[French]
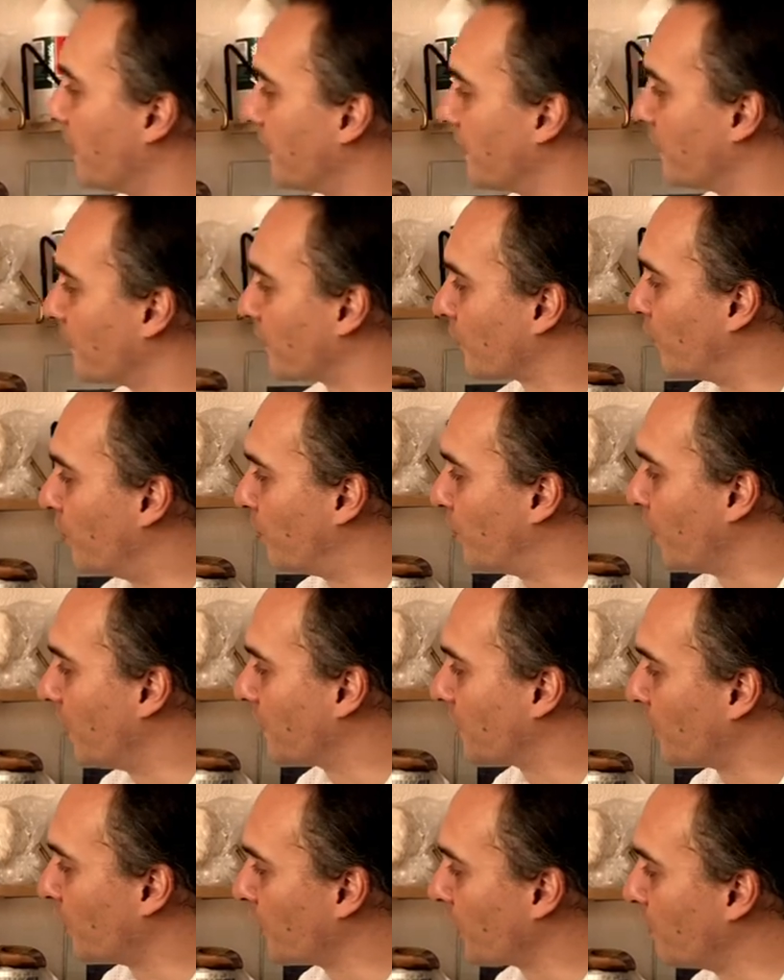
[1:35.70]
euh, ce qu'on peut
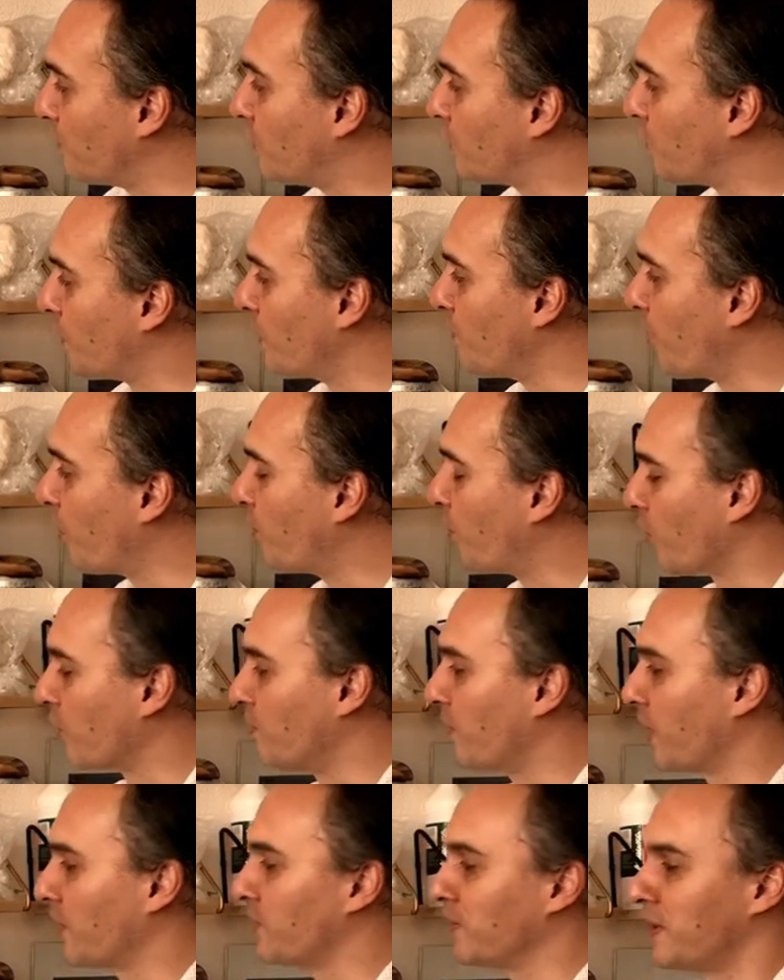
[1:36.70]
attendre habituellement pour
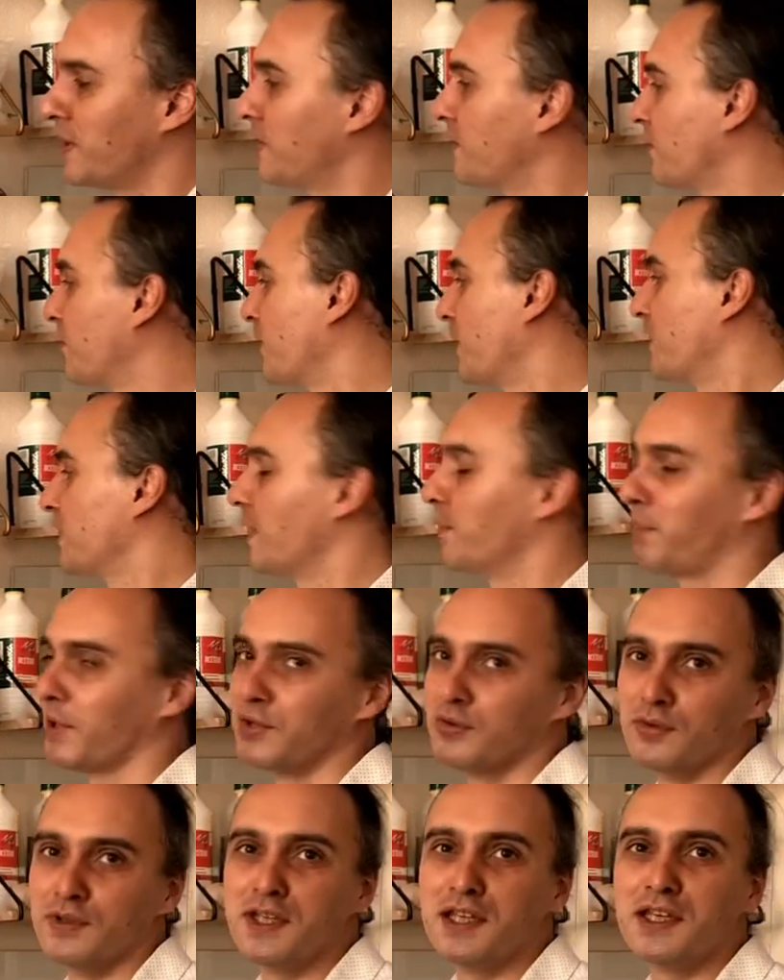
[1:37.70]
une marionnette. il n'y a pas
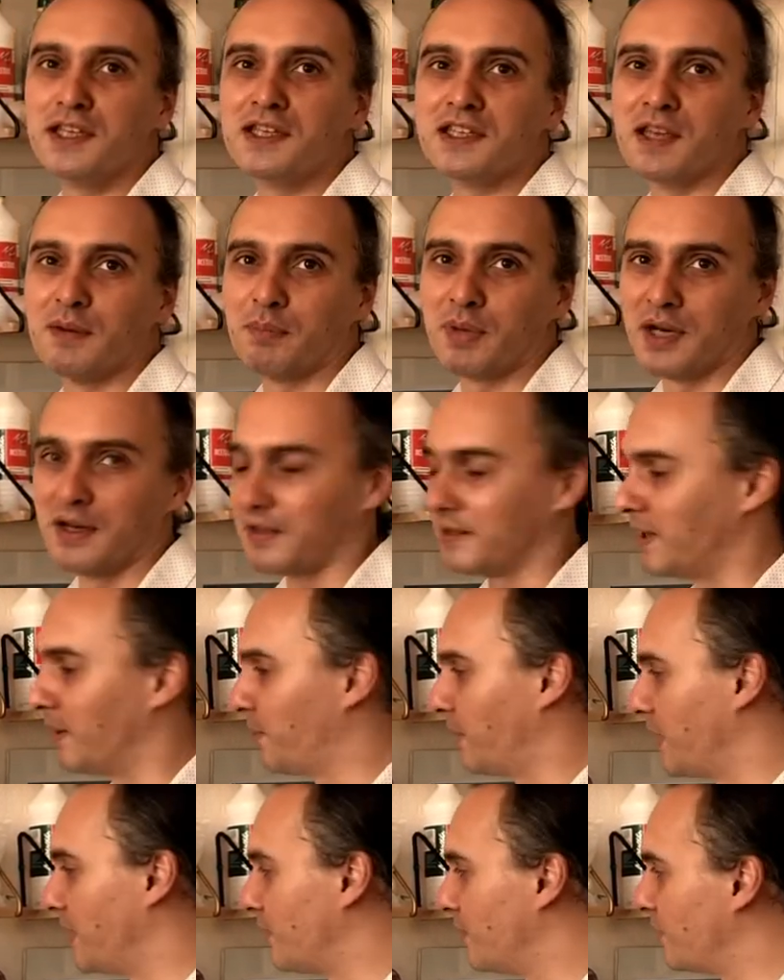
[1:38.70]
de nez, il n'y a, pas,
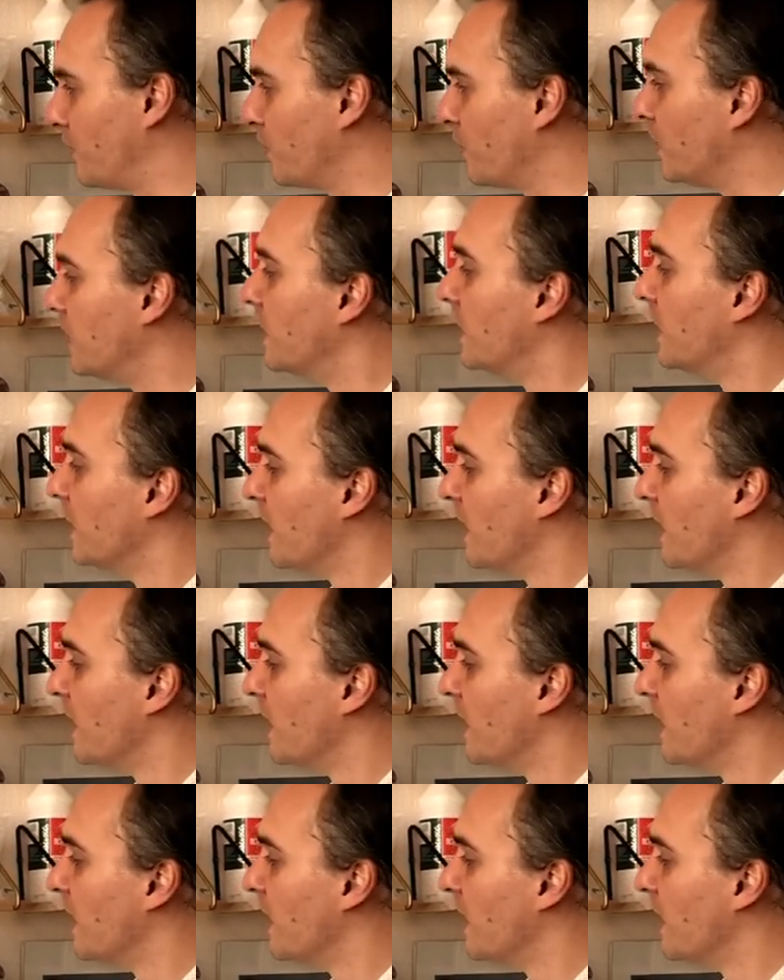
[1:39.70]
les yeux.